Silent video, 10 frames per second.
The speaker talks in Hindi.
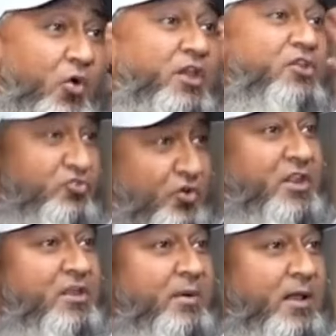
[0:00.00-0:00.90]
हुए नहीं
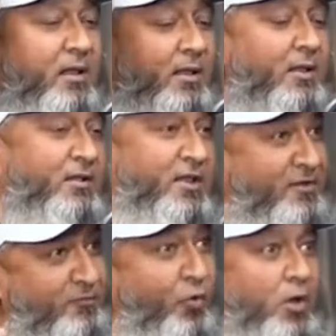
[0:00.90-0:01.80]
छोटे थे बाल
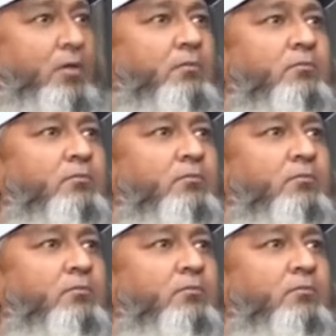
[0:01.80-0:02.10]
लेकिन फुल